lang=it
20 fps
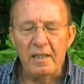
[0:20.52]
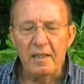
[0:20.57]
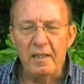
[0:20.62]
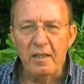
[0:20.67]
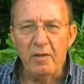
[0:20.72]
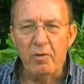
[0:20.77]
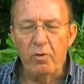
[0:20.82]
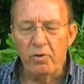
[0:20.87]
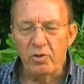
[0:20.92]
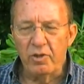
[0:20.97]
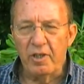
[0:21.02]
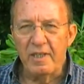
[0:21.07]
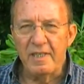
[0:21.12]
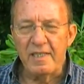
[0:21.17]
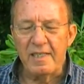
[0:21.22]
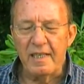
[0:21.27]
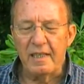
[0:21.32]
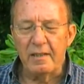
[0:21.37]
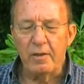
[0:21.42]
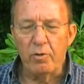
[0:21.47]
incontri
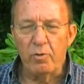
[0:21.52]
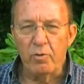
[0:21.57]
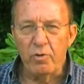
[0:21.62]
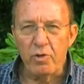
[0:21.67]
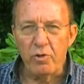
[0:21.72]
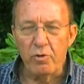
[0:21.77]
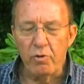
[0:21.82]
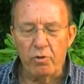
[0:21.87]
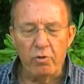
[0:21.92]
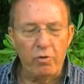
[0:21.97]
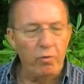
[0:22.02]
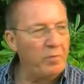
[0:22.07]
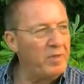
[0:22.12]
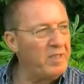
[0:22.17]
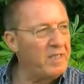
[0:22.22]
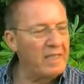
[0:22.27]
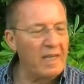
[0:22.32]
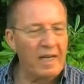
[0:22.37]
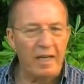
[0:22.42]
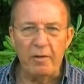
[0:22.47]
d'estate col signor
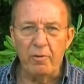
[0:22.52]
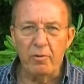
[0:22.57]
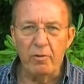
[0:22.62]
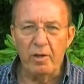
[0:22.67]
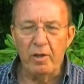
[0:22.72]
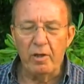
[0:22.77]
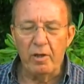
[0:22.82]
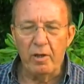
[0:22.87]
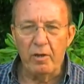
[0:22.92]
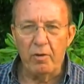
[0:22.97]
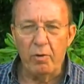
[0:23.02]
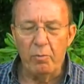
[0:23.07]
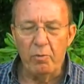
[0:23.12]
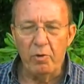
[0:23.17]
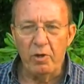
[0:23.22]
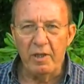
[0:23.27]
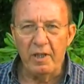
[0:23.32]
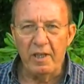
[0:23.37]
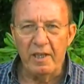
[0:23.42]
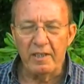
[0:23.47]
commissario del
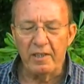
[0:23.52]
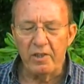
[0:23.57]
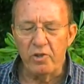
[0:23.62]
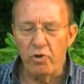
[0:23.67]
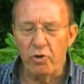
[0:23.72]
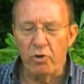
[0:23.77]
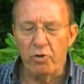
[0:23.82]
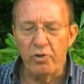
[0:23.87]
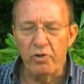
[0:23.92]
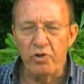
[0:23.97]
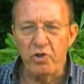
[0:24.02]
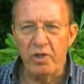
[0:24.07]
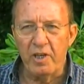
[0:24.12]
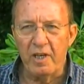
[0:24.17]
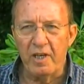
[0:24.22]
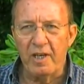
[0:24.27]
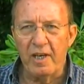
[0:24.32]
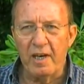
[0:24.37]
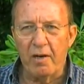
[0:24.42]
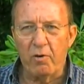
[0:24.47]
comune di Caltagirone,
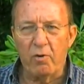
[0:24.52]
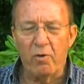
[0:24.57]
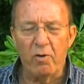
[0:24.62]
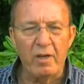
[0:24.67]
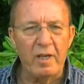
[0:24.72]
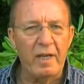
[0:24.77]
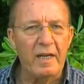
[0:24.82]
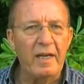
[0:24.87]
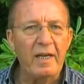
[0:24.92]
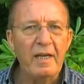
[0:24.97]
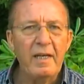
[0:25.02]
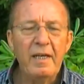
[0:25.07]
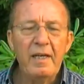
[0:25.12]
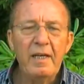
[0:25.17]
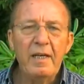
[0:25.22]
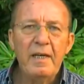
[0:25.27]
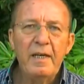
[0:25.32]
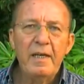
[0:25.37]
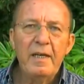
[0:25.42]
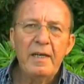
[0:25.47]
l'ingegnere Larrocca,
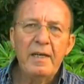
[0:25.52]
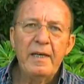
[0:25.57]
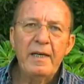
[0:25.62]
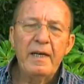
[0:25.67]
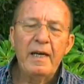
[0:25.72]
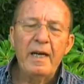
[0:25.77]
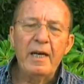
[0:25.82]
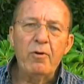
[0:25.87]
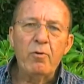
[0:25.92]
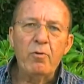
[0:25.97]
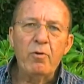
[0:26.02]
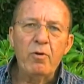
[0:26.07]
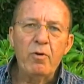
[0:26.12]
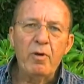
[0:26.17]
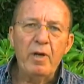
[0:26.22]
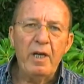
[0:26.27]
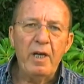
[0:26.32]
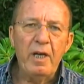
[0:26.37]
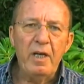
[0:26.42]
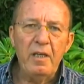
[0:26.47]
ecco,
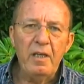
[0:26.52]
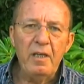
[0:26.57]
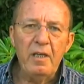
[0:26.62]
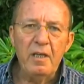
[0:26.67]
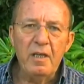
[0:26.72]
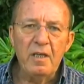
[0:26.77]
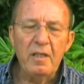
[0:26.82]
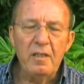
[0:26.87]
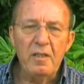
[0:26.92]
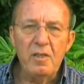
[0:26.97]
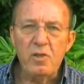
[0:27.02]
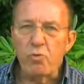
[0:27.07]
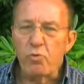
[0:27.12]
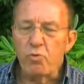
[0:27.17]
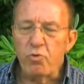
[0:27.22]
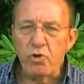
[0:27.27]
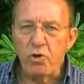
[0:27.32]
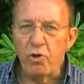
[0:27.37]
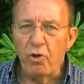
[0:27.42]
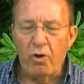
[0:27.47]
è in
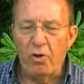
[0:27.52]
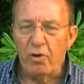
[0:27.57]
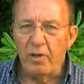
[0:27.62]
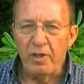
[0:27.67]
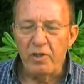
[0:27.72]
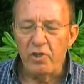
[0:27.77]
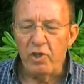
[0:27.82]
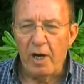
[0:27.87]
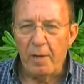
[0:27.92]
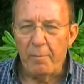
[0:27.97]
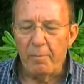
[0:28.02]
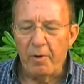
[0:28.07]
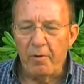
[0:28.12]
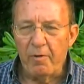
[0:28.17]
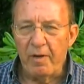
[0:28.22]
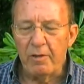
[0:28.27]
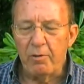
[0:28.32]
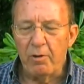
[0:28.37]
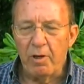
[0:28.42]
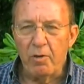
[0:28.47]
discussione, già
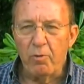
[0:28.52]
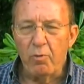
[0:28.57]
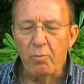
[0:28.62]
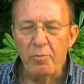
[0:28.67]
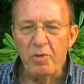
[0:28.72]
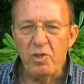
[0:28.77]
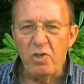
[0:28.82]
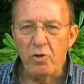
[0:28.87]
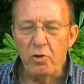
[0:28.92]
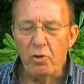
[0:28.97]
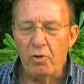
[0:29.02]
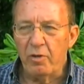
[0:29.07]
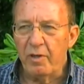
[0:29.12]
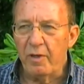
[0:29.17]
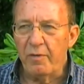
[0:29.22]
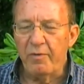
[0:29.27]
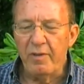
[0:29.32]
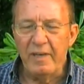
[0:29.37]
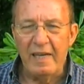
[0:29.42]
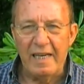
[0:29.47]
approvato dalla
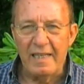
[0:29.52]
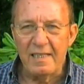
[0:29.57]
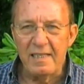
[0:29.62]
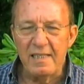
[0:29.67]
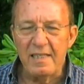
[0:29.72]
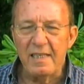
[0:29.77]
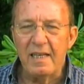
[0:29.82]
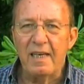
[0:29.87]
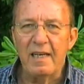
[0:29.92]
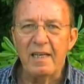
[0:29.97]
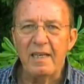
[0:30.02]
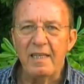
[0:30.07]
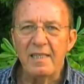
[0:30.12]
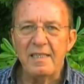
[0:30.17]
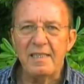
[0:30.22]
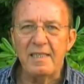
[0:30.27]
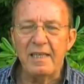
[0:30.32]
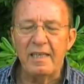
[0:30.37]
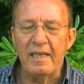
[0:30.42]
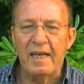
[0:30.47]
commissione finanza al
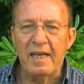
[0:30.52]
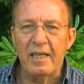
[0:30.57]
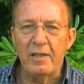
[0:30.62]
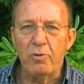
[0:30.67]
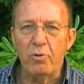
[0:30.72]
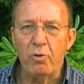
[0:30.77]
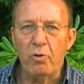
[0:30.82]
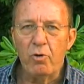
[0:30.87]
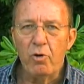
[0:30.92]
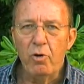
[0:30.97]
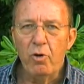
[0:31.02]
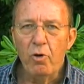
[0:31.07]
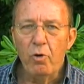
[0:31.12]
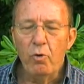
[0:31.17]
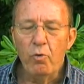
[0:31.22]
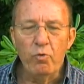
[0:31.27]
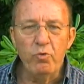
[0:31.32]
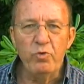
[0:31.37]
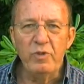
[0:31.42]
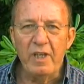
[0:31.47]
Senato,
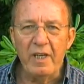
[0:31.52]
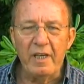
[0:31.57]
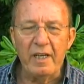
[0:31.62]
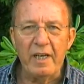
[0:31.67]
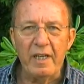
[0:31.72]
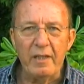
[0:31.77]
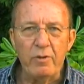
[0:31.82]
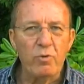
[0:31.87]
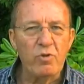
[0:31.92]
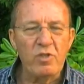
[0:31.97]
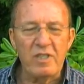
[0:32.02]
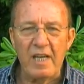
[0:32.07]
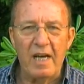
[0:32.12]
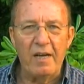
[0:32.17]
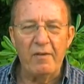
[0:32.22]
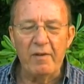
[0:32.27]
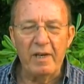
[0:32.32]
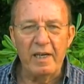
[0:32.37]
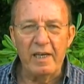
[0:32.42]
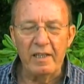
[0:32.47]
un decreto
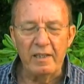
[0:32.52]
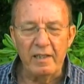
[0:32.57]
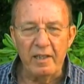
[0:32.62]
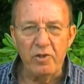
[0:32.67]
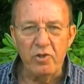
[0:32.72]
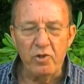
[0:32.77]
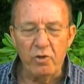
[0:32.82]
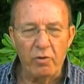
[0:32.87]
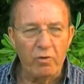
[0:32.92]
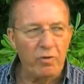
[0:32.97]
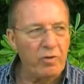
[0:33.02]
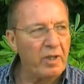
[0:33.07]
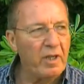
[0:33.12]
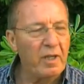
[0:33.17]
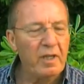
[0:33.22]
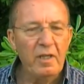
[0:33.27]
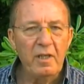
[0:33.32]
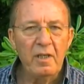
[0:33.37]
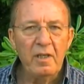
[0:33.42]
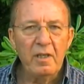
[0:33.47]
salva Caltagirone
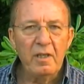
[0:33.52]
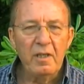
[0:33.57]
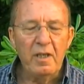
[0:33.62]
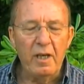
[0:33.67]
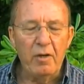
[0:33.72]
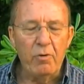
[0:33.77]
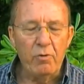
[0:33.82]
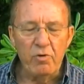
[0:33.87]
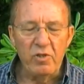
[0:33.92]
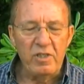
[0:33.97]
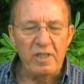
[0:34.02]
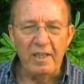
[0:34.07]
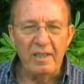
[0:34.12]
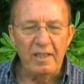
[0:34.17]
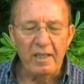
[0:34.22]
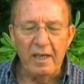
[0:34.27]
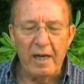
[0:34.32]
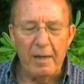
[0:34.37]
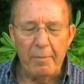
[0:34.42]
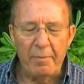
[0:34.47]
che
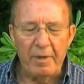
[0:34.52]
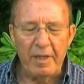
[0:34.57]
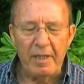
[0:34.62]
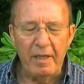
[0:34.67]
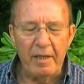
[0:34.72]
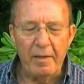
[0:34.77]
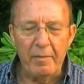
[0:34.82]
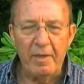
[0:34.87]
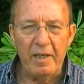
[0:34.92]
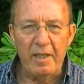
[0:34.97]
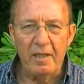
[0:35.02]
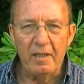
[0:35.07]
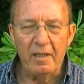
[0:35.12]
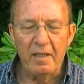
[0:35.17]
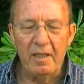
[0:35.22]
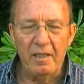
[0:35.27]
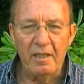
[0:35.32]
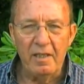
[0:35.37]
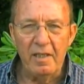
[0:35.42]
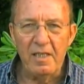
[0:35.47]
consentirà
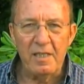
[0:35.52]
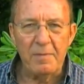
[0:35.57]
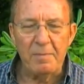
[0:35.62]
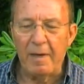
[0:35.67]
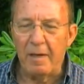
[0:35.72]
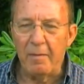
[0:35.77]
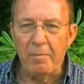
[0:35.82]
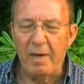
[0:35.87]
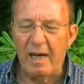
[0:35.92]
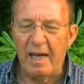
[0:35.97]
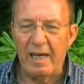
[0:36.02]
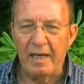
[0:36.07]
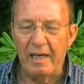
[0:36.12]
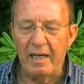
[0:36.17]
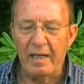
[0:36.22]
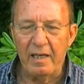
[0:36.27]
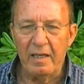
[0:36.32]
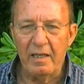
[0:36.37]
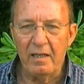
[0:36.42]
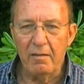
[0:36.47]
praticamente di
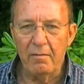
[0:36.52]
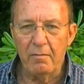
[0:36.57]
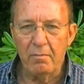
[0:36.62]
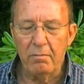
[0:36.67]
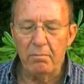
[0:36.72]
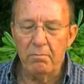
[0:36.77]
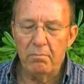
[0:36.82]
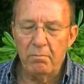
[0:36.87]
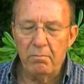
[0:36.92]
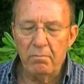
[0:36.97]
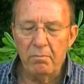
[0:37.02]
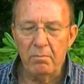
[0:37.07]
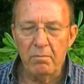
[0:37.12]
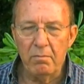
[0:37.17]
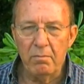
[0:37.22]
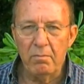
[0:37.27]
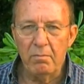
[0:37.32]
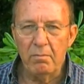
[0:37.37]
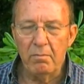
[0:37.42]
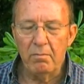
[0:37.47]
spalmare
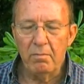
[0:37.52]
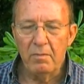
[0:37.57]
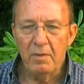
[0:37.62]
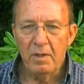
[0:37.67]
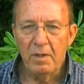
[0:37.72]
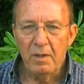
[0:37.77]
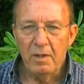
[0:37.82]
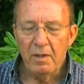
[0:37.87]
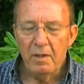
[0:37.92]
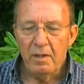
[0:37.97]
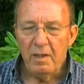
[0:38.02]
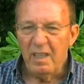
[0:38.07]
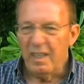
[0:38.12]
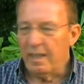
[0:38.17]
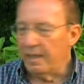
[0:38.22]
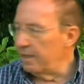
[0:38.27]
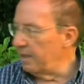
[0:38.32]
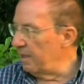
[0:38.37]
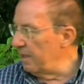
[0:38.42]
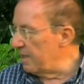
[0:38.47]
ehm,
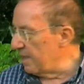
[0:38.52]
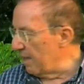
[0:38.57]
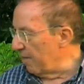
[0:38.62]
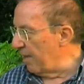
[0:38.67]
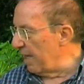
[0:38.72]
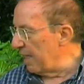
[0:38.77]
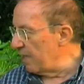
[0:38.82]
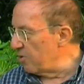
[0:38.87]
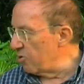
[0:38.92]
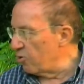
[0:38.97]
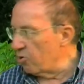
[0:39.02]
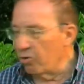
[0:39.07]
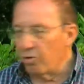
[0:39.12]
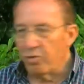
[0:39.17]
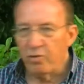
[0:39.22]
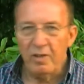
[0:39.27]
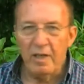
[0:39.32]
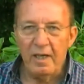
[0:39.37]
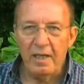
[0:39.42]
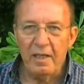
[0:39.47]
il
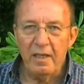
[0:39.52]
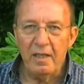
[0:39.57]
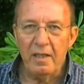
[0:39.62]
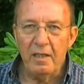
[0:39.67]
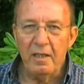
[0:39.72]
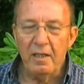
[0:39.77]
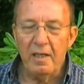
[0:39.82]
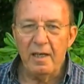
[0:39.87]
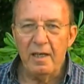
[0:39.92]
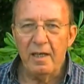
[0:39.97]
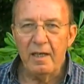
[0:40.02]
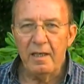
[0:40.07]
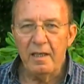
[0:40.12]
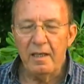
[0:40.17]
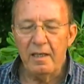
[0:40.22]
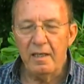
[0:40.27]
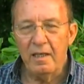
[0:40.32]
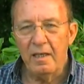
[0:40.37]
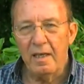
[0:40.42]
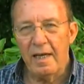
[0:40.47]
disavanzo in,
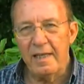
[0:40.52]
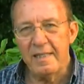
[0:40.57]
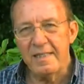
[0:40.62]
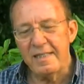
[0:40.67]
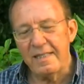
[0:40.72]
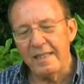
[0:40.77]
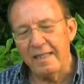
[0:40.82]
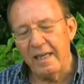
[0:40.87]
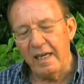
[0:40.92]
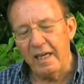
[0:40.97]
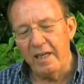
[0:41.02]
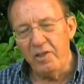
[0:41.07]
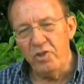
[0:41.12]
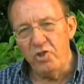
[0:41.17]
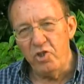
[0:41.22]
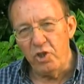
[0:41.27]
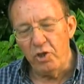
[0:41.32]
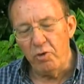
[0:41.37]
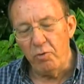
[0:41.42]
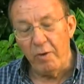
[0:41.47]
eh, anziché in
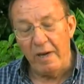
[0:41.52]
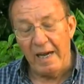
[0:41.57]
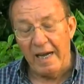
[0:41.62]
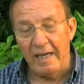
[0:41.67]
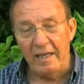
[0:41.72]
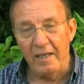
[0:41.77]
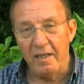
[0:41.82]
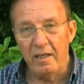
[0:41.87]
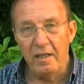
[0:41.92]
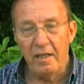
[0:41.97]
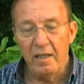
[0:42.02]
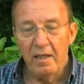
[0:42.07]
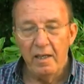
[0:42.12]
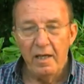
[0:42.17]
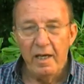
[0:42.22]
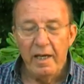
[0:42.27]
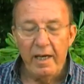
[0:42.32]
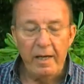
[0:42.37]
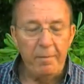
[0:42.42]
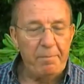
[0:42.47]
cinque anni
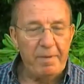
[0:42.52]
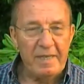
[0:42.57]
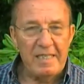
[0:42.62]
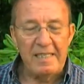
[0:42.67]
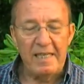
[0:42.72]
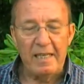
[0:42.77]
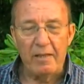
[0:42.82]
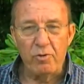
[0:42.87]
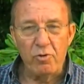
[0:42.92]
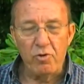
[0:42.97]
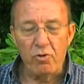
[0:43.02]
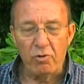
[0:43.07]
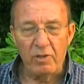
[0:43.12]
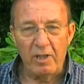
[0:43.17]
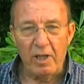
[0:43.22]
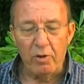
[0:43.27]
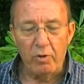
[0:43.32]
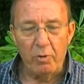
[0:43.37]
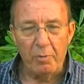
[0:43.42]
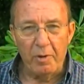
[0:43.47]
è passato
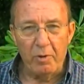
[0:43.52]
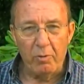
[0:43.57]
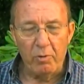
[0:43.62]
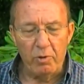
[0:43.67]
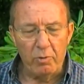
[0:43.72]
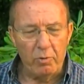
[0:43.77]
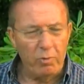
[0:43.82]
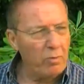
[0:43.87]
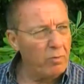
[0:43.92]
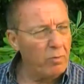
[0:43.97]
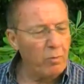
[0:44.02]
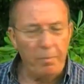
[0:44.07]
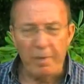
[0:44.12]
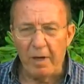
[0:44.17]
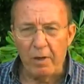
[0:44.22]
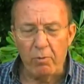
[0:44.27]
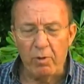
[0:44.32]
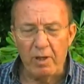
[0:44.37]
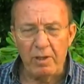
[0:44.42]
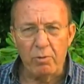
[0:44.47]
soltanto
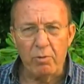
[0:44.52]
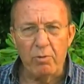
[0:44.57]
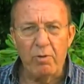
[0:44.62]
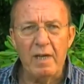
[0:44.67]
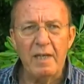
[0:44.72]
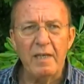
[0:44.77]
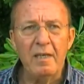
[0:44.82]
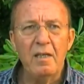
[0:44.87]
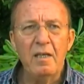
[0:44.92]
per quattro anni.